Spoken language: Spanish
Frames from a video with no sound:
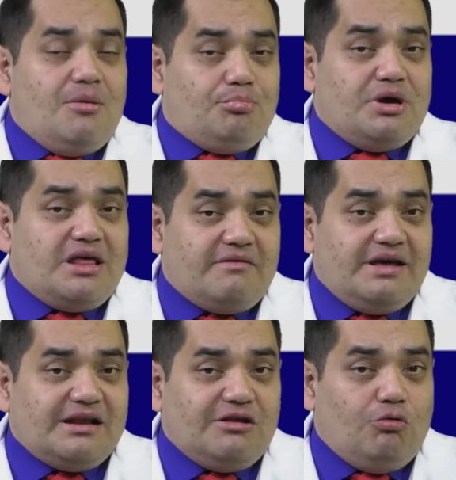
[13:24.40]
puede
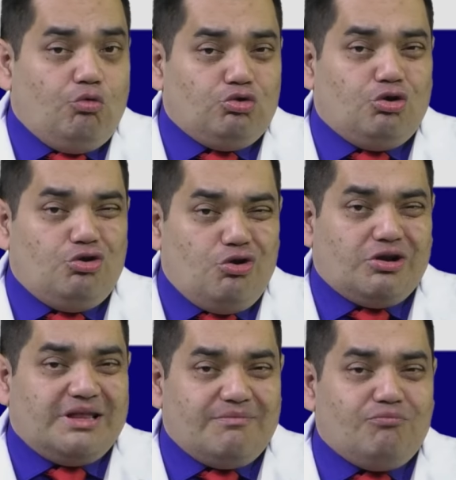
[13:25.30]
haber un
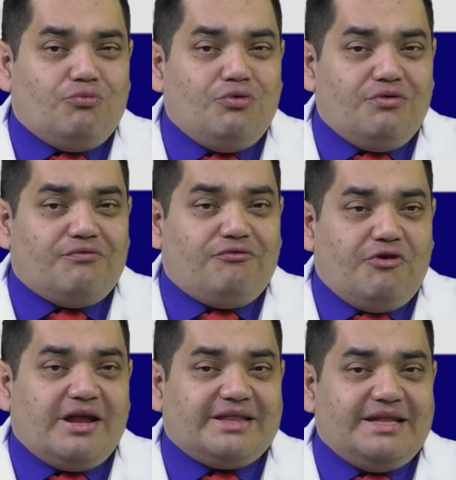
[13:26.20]
dolor de muy
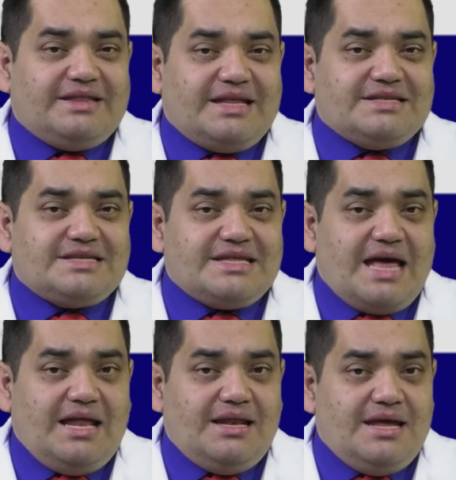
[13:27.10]
fuerte
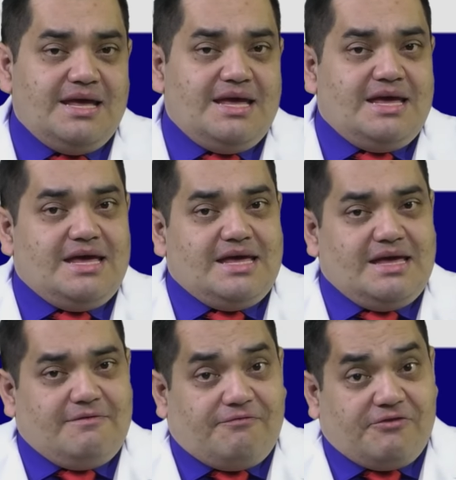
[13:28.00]
intensidad,
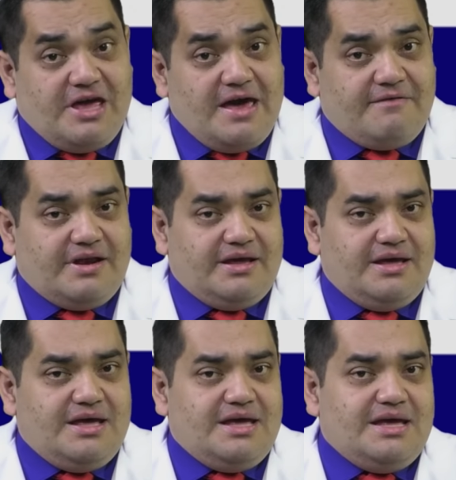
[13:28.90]

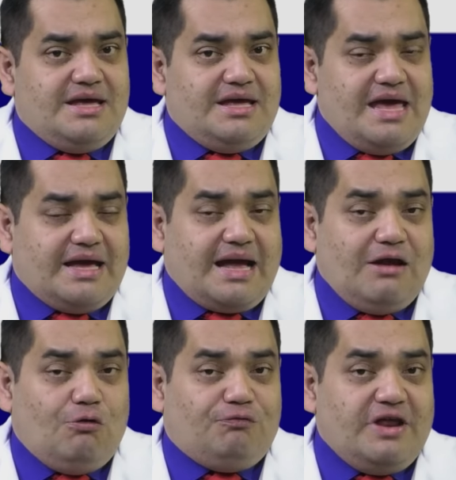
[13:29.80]
fiebre,
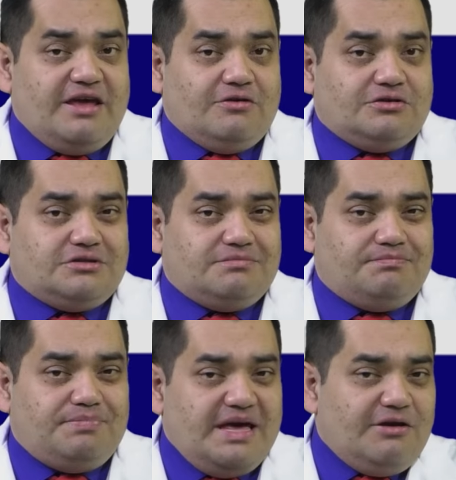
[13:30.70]
escalofríos,
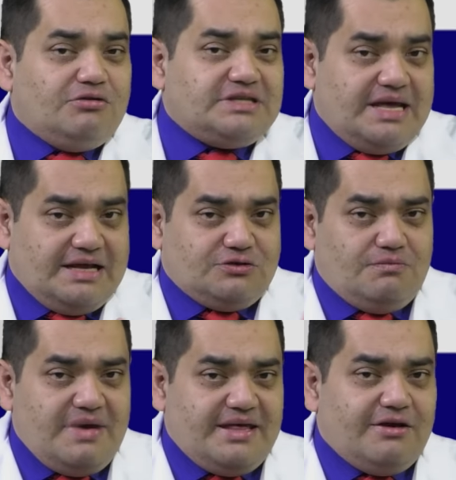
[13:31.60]
pero será
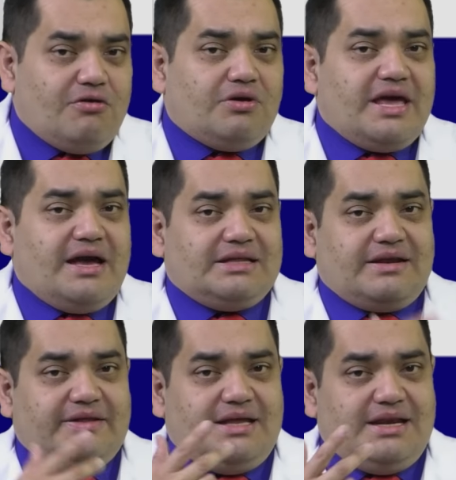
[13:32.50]
su médico quien a
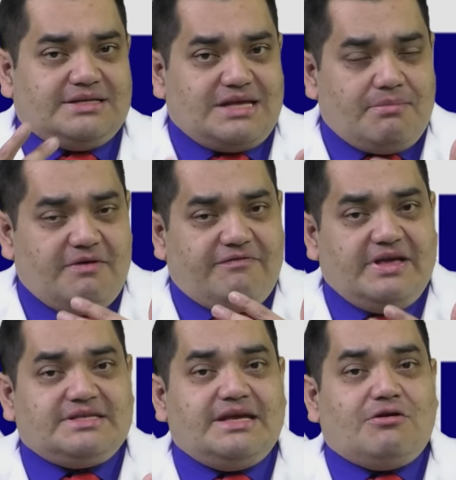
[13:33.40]
través del examen
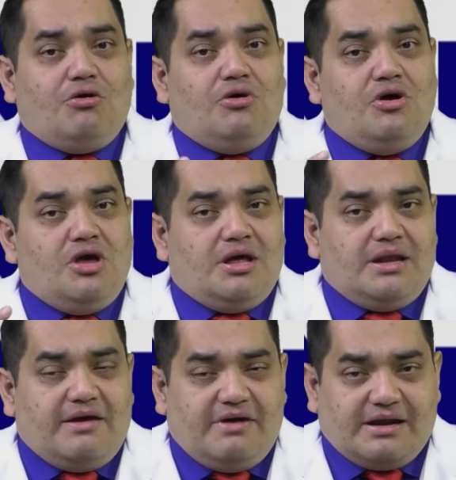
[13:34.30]
físico
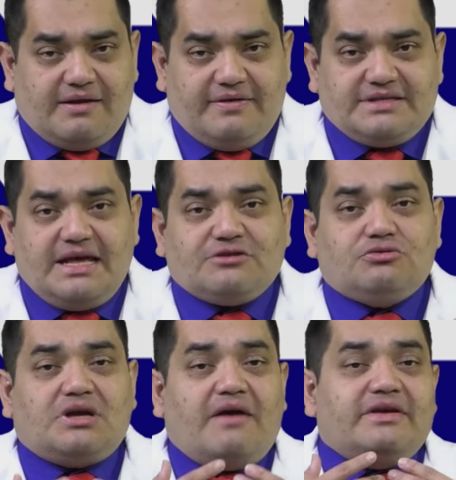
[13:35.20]
le va a revisar
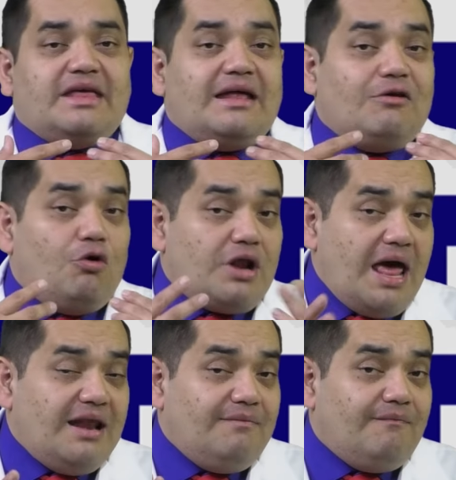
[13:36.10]
su cavidad
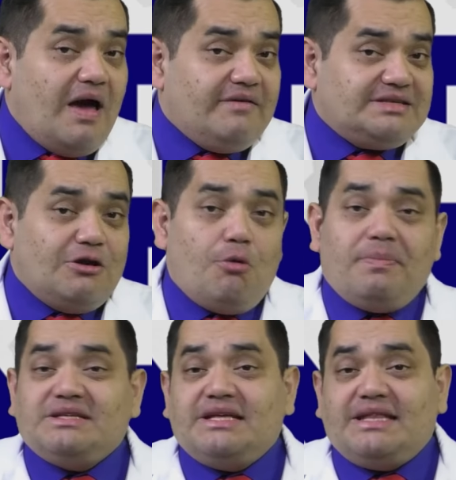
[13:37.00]
oral. A veces los
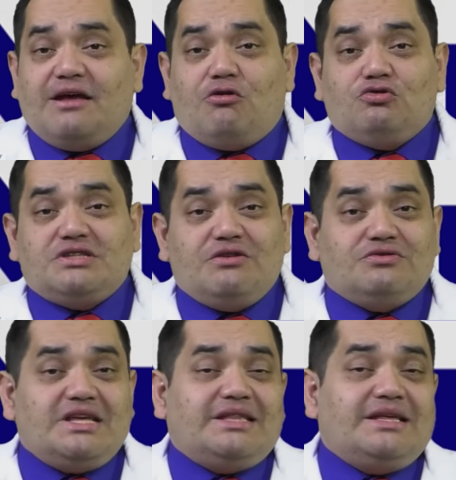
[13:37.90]
pacientes con
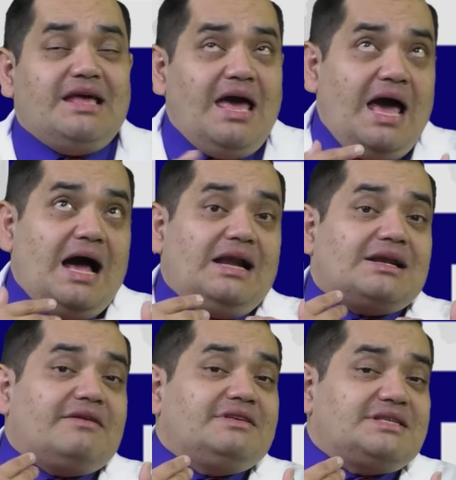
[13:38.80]
sinusitis, al
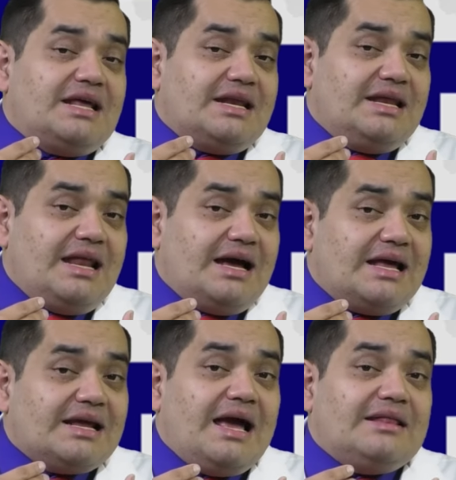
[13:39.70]
revisarle la
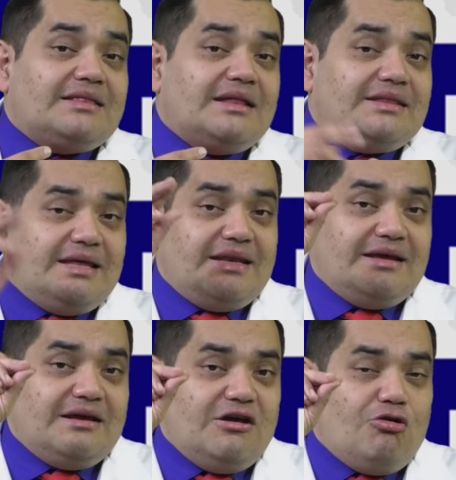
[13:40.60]
garganta,
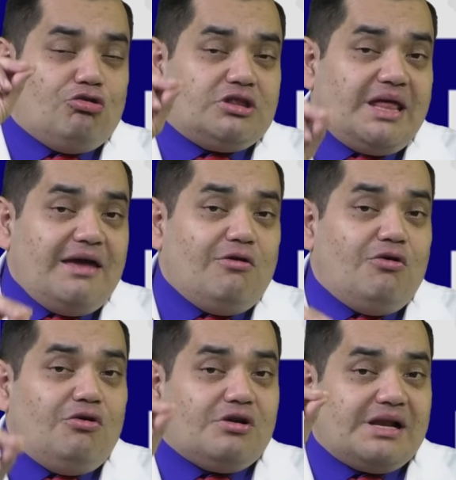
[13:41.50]
tienen
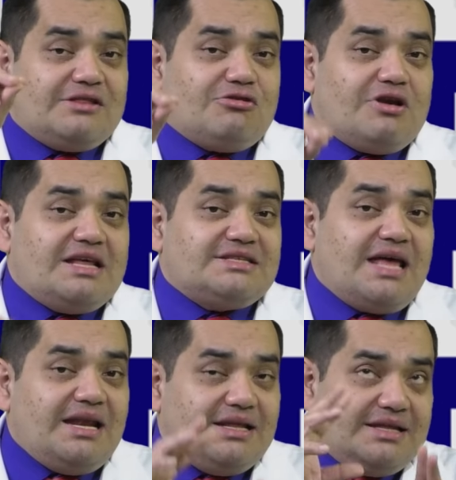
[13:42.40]
goteo
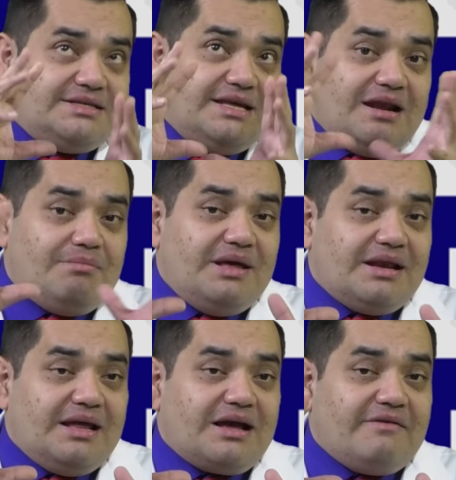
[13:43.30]
retronasal, es decir, al ver
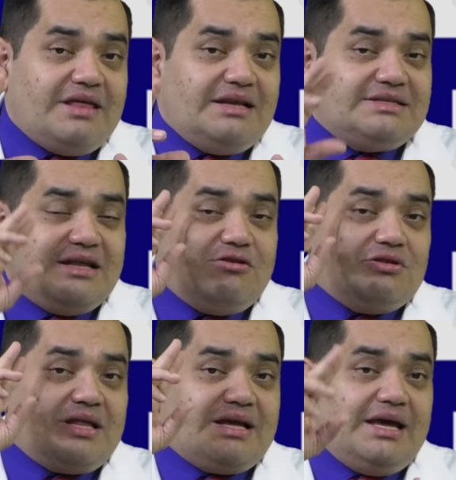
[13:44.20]
la cavidad se
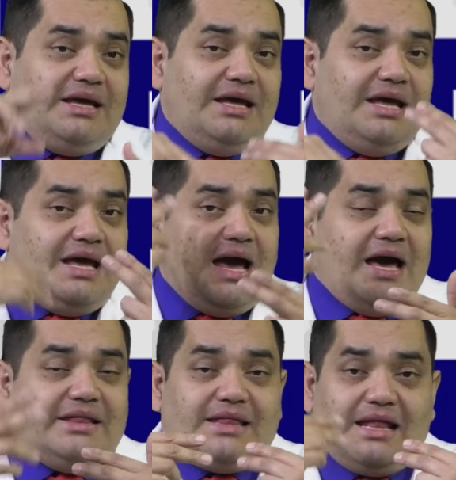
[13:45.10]
nota que
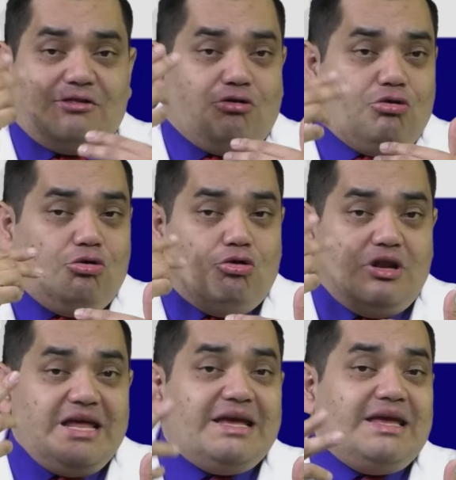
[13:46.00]
hay tanto
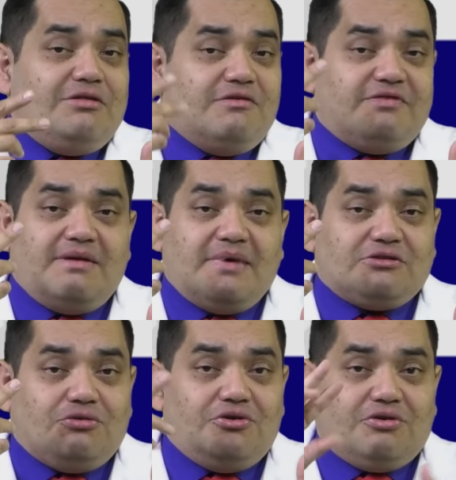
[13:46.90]
líquido
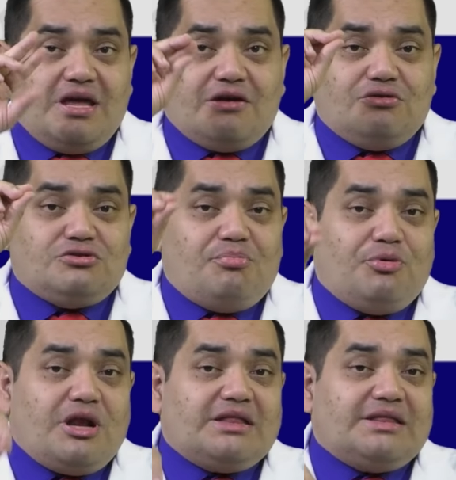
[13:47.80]
inflamatorio que incluso
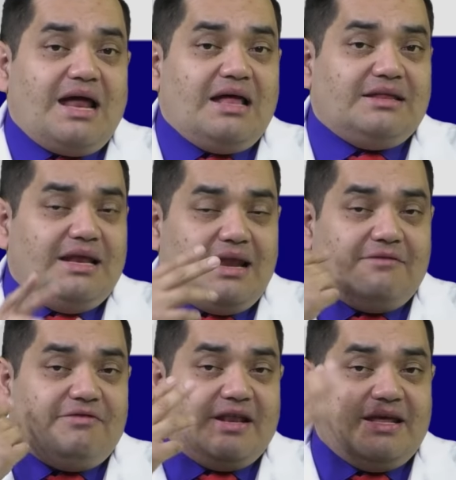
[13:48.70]
por atrás de
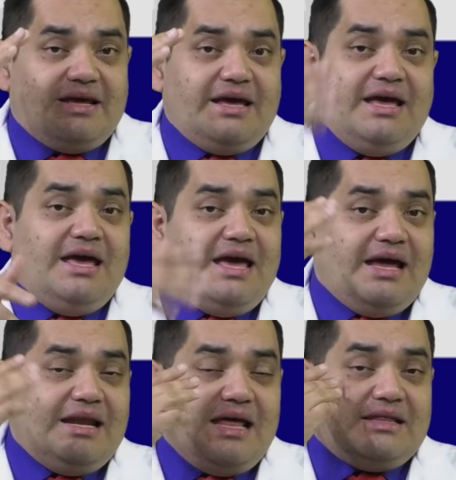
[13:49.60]
la faringe
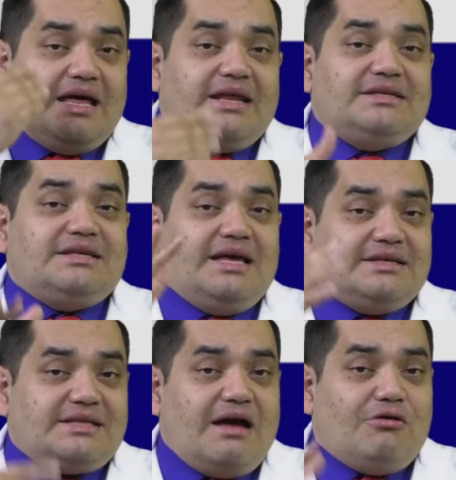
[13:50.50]
la nariz
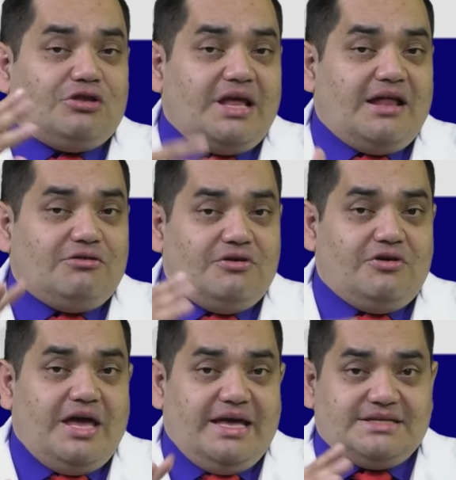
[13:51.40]
está
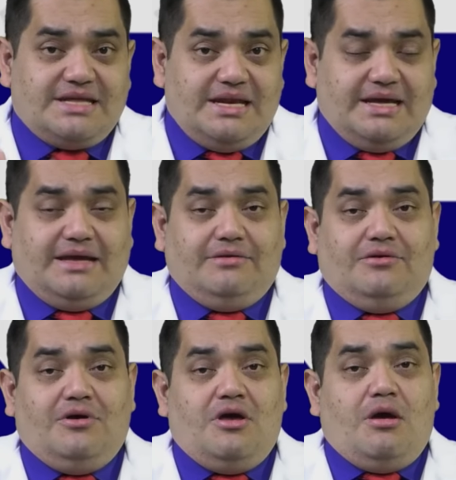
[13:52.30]
goteando este líquido.
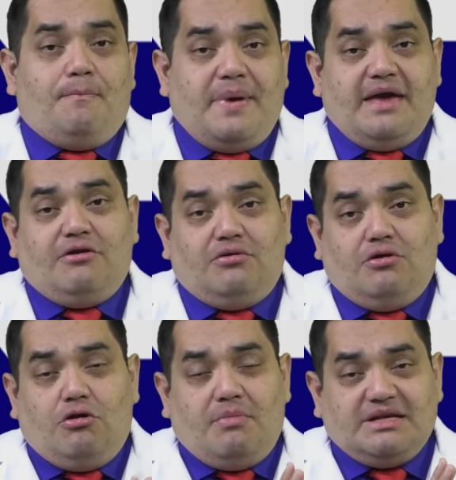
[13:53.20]

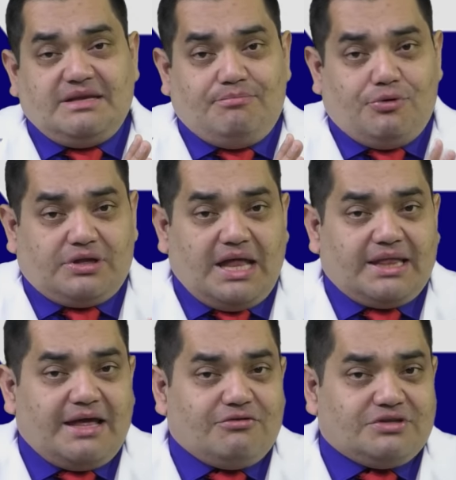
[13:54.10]
Pero lo más
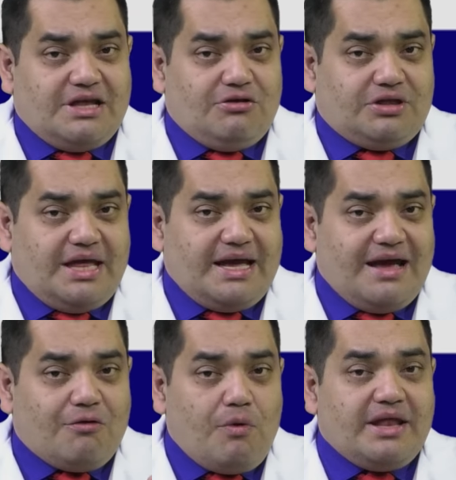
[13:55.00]
importante es que usted lo tenga
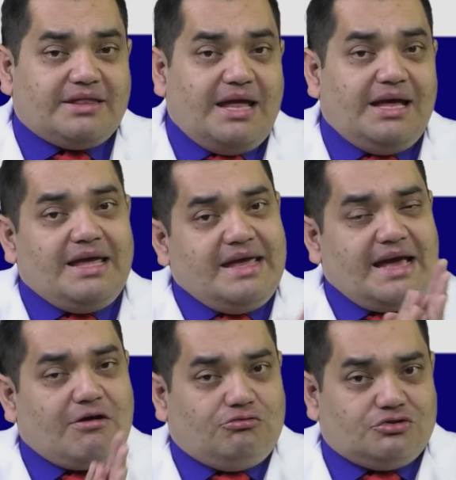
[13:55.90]
en cuenta y
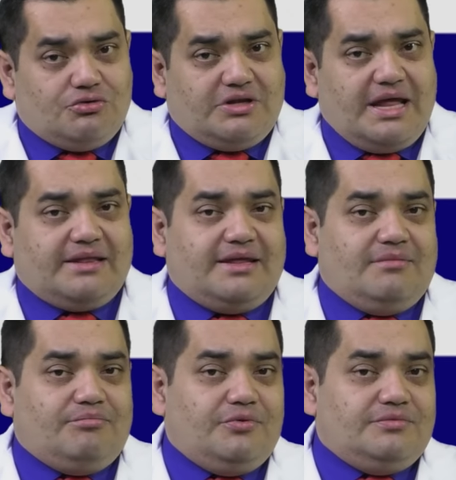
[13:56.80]
que consulte a tiempo.